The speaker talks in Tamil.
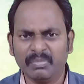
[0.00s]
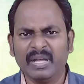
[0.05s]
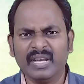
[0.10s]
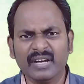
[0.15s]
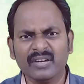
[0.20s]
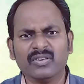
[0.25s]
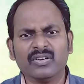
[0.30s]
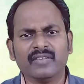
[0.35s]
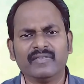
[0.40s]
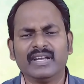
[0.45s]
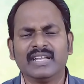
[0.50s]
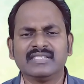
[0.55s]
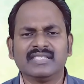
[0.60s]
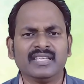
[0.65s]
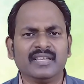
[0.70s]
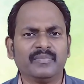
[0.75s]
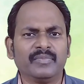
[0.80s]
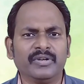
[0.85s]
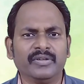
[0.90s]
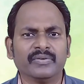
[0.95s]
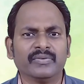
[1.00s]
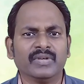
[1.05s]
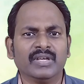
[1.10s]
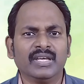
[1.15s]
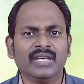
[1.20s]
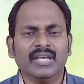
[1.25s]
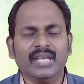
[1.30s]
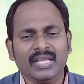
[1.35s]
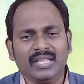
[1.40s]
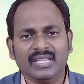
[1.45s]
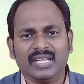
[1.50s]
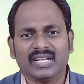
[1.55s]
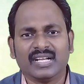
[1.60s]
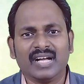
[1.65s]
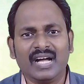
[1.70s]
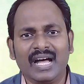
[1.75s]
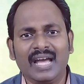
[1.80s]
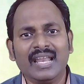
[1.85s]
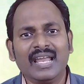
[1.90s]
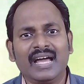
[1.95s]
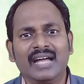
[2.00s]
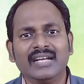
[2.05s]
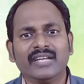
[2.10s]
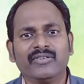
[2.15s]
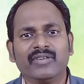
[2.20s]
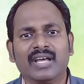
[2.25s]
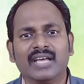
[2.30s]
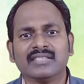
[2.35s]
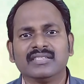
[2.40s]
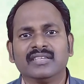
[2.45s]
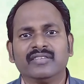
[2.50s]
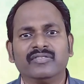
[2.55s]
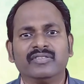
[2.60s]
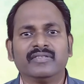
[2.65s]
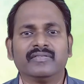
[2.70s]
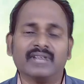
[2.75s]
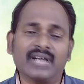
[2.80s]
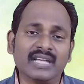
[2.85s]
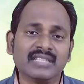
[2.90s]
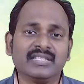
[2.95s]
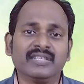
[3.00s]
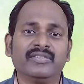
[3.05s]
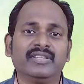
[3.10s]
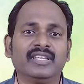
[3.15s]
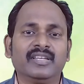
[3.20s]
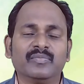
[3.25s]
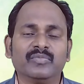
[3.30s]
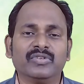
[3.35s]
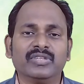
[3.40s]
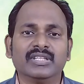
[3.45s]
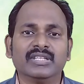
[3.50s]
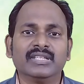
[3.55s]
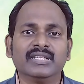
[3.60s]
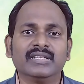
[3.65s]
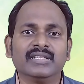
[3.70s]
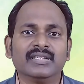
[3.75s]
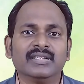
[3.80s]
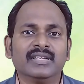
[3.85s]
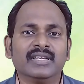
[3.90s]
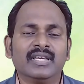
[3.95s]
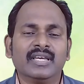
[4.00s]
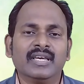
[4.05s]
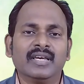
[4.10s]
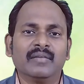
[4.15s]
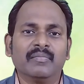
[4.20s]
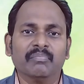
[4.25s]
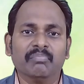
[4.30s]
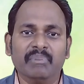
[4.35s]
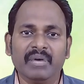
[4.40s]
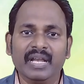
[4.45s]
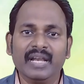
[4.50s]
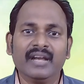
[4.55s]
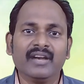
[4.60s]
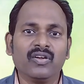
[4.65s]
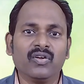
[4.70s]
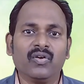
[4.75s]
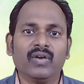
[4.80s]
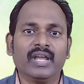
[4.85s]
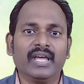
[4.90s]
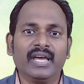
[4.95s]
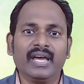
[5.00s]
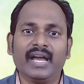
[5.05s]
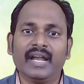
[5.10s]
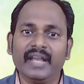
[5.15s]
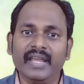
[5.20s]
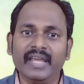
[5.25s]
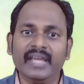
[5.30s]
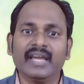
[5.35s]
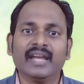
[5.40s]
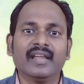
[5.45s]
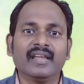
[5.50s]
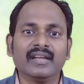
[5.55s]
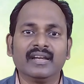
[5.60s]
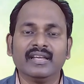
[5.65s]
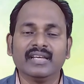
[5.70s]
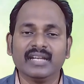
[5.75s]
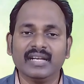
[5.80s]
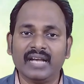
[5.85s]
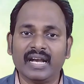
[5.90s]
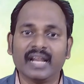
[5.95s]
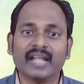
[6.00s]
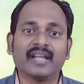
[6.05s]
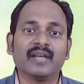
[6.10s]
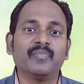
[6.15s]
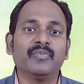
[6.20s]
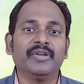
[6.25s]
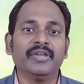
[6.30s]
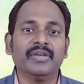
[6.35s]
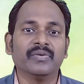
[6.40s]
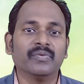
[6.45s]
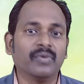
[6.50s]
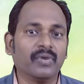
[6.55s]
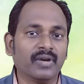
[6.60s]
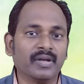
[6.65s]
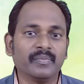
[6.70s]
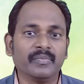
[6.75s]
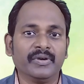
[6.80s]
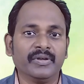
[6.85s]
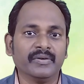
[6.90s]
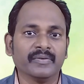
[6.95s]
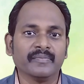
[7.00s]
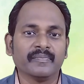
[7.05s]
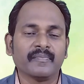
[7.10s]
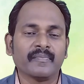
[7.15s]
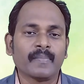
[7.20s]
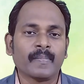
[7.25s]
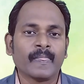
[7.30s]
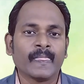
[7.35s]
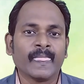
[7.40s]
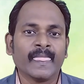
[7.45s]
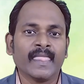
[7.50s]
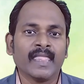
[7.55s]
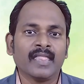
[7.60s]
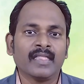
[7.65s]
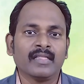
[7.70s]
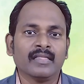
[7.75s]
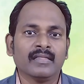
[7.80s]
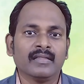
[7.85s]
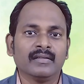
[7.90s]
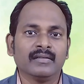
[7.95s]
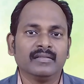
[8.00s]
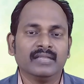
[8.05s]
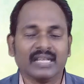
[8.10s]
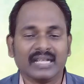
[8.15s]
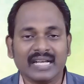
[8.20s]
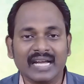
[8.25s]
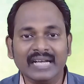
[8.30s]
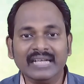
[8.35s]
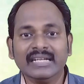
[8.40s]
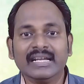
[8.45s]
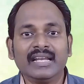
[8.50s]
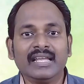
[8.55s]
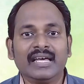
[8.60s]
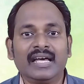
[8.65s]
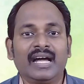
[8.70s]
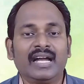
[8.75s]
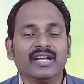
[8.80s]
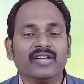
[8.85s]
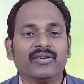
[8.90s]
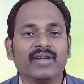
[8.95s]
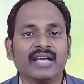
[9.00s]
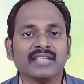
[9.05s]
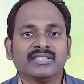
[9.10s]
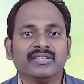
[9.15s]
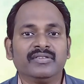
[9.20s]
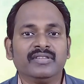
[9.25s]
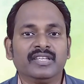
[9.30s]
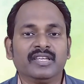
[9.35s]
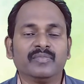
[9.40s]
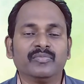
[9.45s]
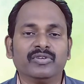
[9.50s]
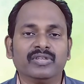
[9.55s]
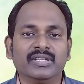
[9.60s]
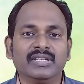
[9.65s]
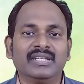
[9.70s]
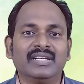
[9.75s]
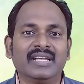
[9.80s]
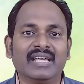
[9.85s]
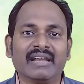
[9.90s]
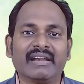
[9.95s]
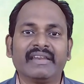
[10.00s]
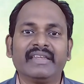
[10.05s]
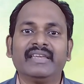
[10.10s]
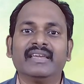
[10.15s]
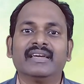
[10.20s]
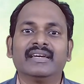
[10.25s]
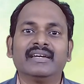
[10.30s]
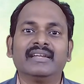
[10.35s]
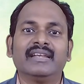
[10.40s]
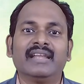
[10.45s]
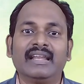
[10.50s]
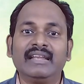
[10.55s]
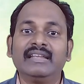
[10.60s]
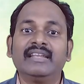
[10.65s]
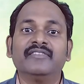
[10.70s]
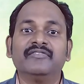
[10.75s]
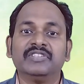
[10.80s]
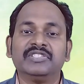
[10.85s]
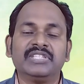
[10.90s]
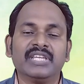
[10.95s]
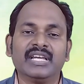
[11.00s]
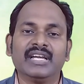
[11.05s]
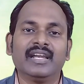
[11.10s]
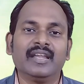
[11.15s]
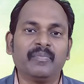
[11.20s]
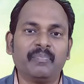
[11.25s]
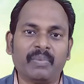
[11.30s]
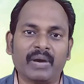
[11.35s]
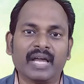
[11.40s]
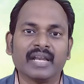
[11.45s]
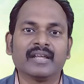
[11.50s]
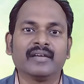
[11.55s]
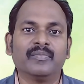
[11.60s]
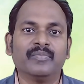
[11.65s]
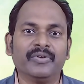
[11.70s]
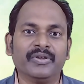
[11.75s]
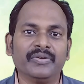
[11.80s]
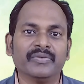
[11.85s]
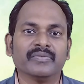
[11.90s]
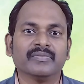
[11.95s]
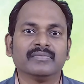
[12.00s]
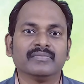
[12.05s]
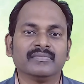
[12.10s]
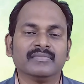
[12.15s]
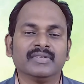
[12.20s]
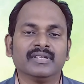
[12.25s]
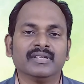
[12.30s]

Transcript: பலனோட வேலை செய்ய முடியும் இந்த காலை ஆண்டவர் ஆசீர்வதிக்கும் போது பெலனோட அநேக இடங்களுக்கு நடக்க முடியும் ஓட முடியும் இந்த கண்களை ஆண்டவர் ஆசீர்வதிக்கும் போது நிறைய நல்ல விஷயங்களை பார்க்க முடியும்